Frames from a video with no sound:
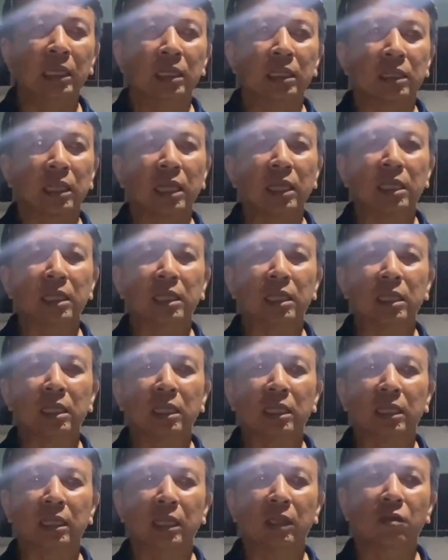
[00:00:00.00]

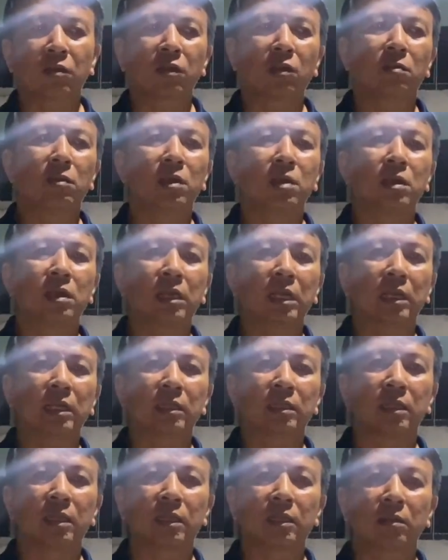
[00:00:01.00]
Thì cái con trồng hương á,
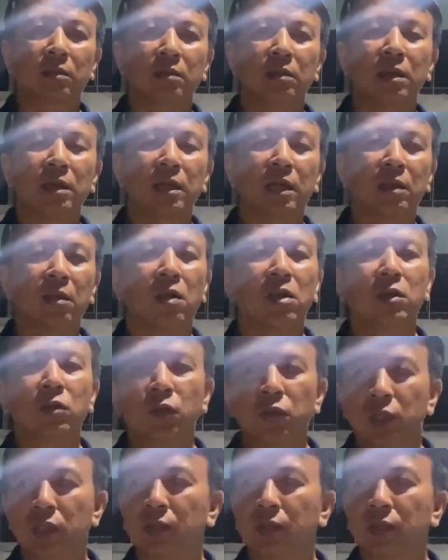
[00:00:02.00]
thì nó rất là khó nuôi